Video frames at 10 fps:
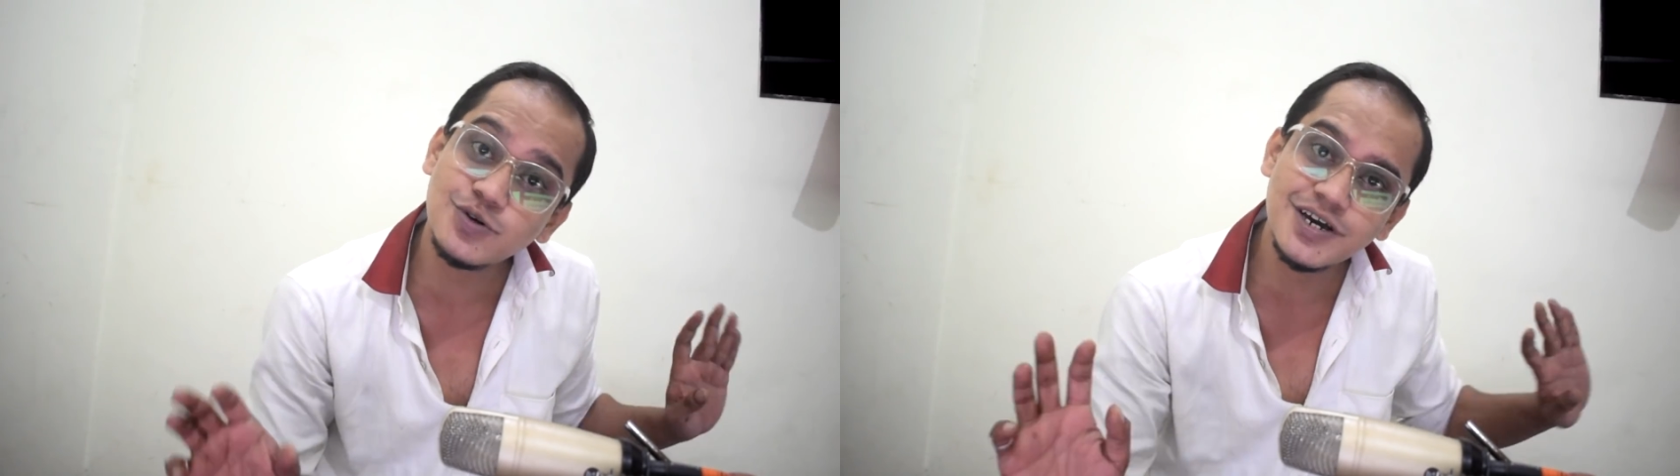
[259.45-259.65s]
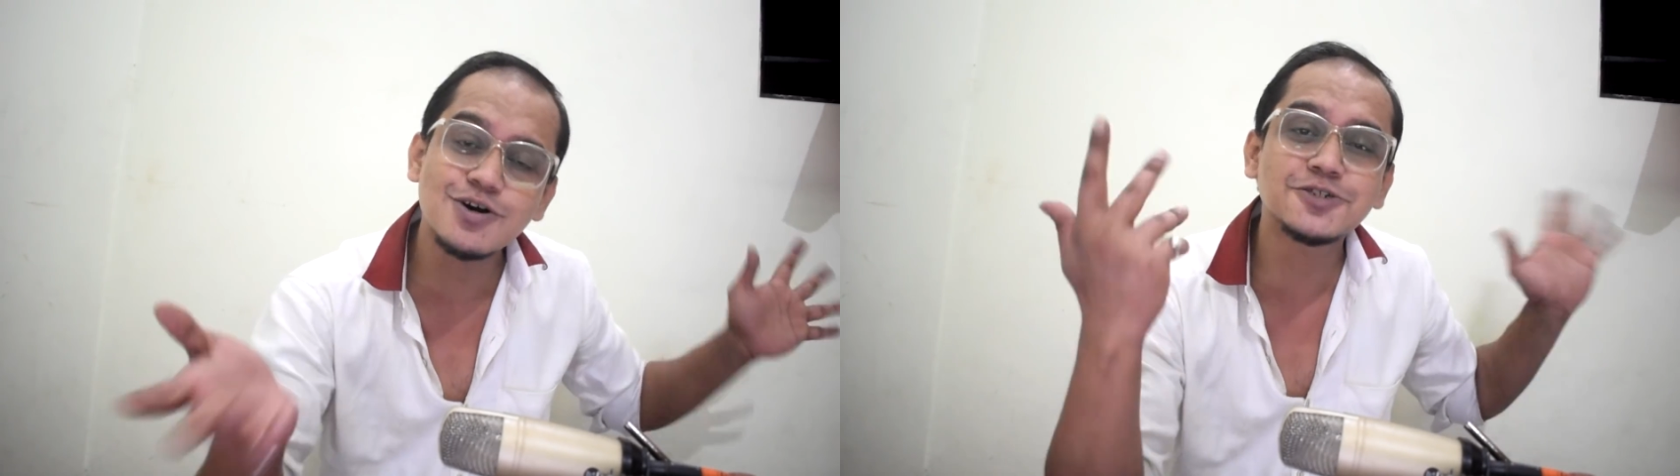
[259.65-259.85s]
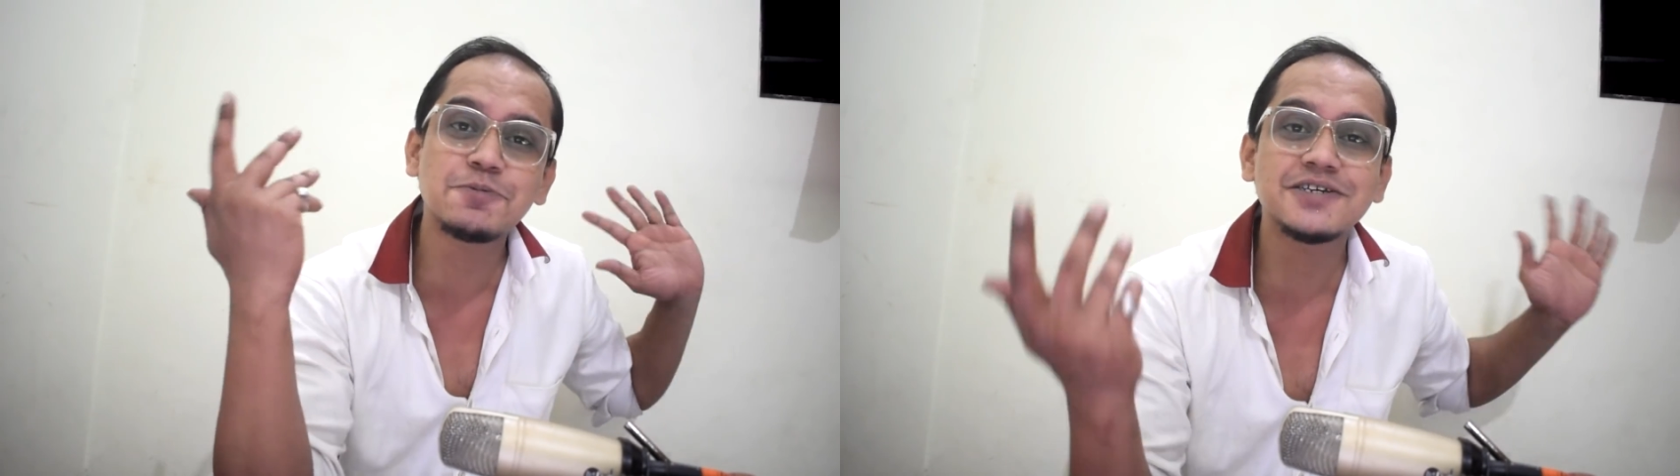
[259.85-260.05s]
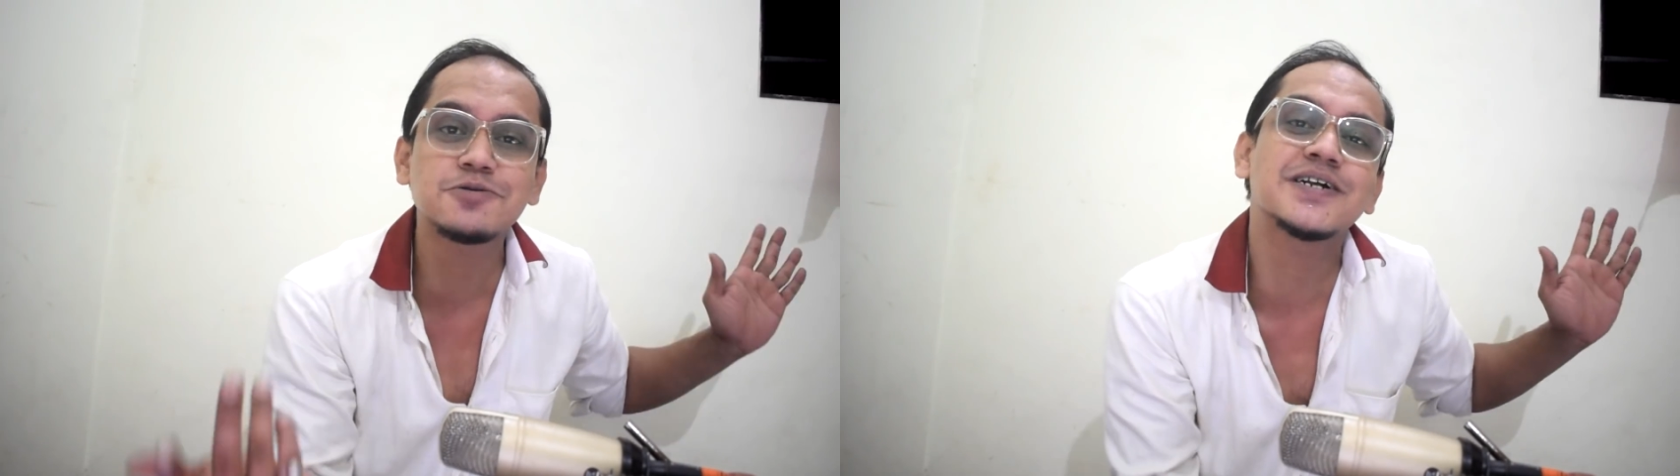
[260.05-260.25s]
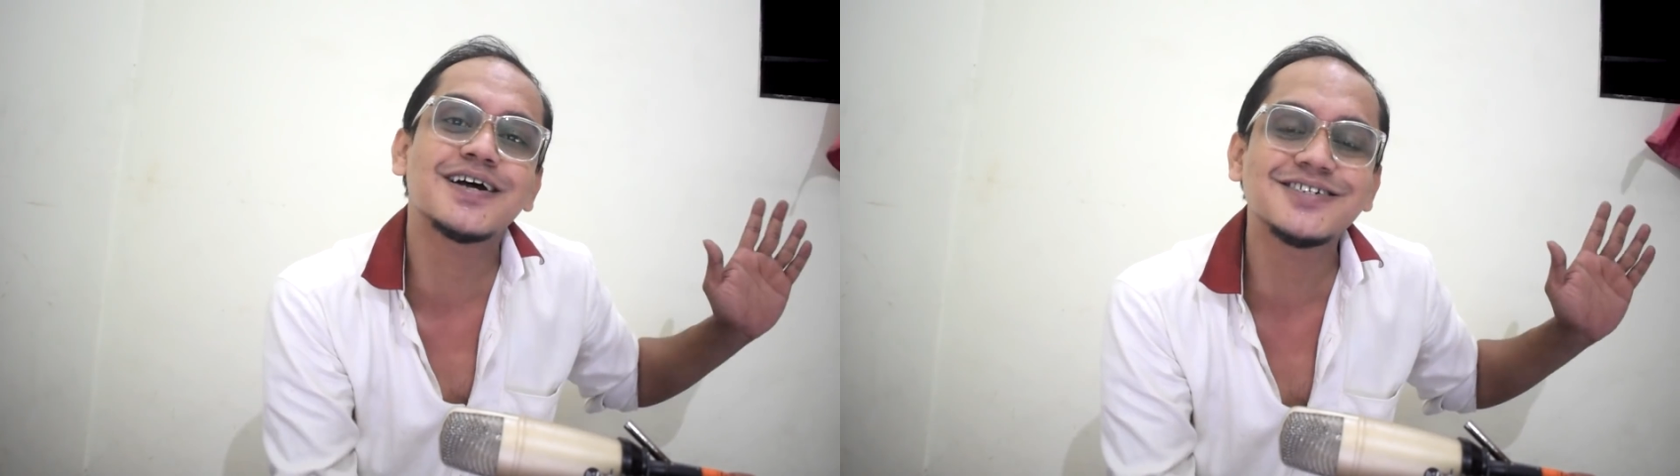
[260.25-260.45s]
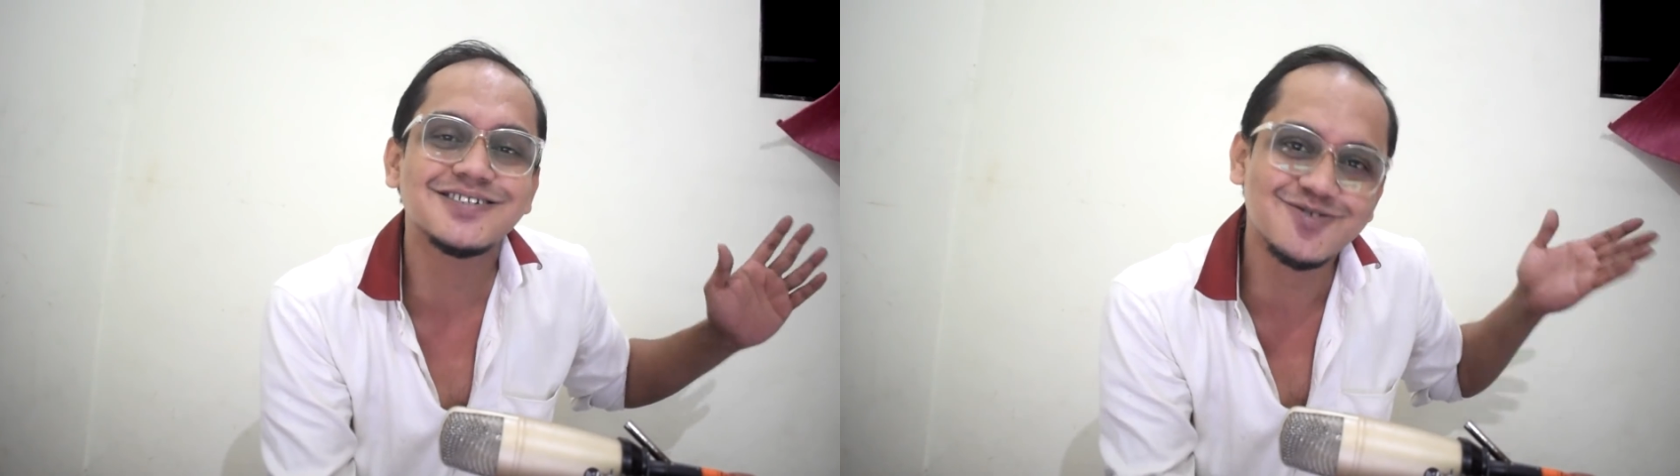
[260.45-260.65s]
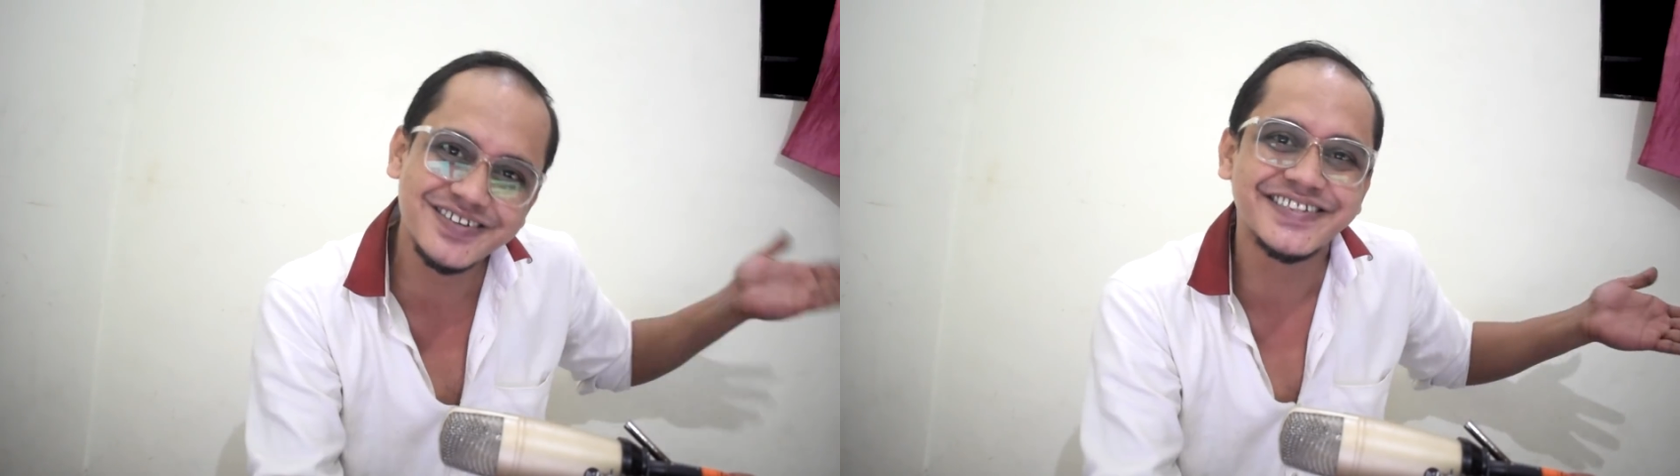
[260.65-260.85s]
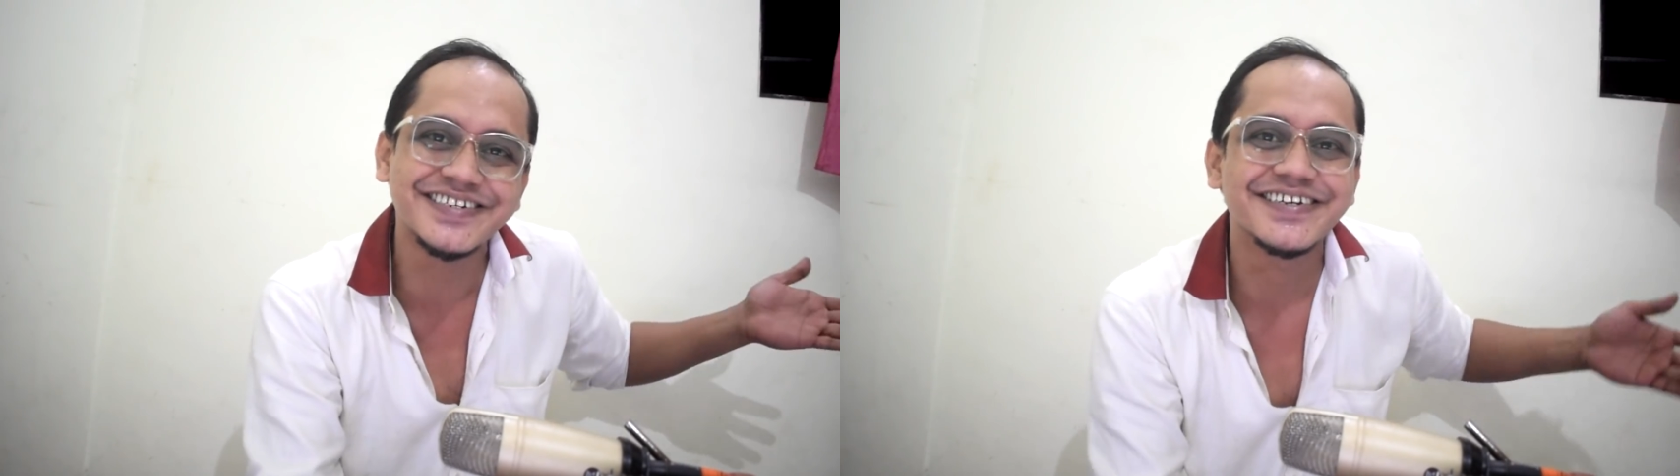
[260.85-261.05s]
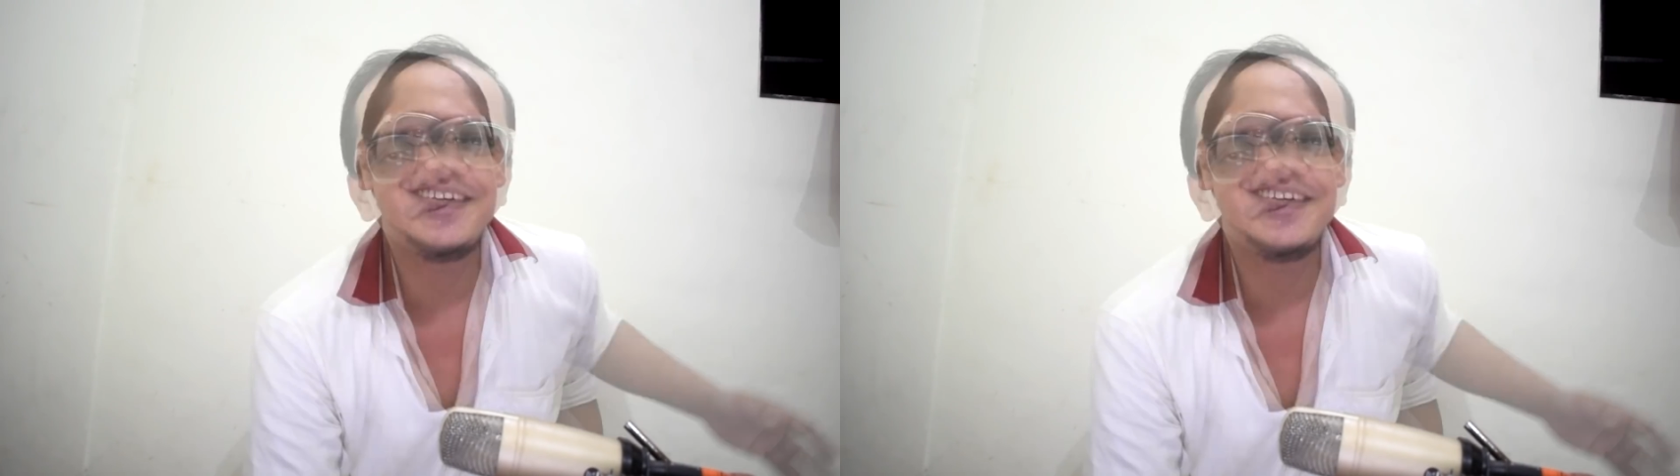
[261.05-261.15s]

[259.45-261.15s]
तो ये कॉन्स्परेसी बनानी जरूरी थी